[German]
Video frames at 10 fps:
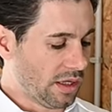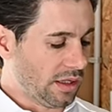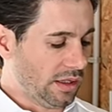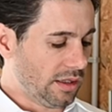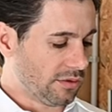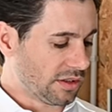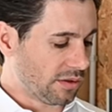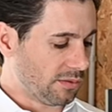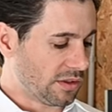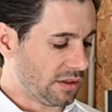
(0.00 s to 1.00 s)
Hier wird es noch
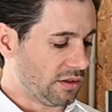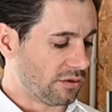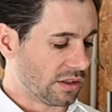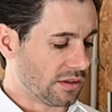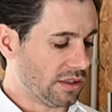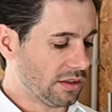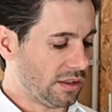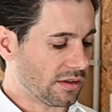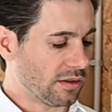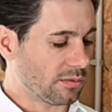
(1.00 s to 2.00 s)
ein bisschen differenziert.
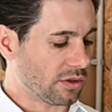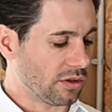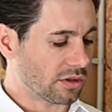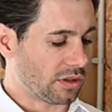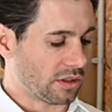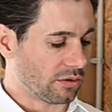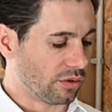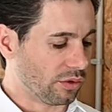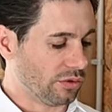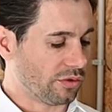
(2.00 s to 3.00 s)
Hier sieht man noch den
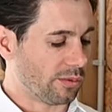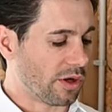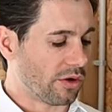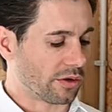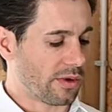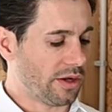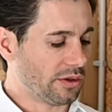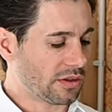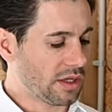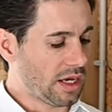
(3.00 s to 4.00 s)
Grundverbrauch im
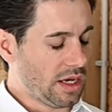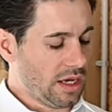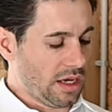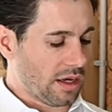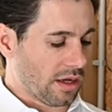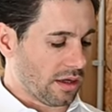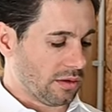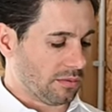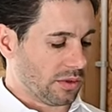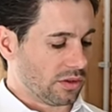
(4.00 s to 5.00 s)
Haus
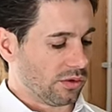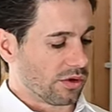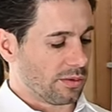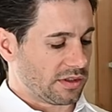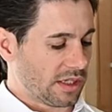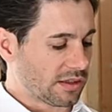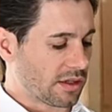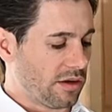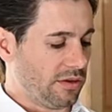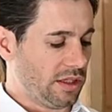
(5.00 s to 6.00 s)
ähm, mit 0,6
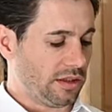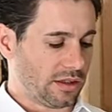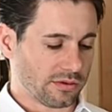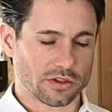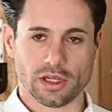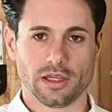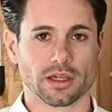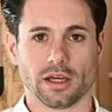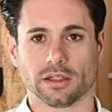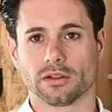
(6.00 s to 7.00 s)
kW. Da ist wahrscheinlich
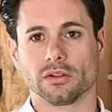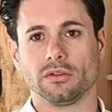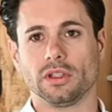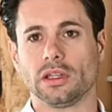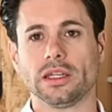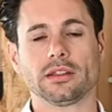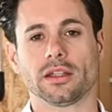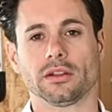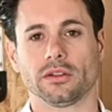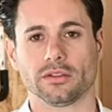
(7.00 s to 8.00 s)
gerade irgendwie ein Licht
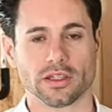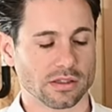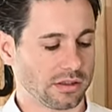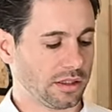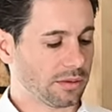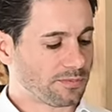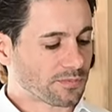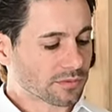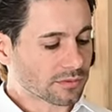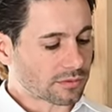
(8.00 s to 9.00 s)
an, ich weiß es nicht.
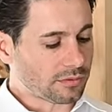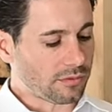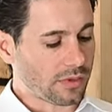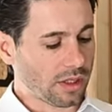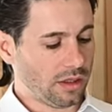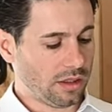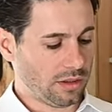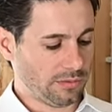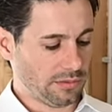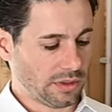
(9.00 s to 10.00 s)

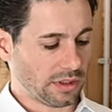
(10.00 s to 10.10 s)
Ähm,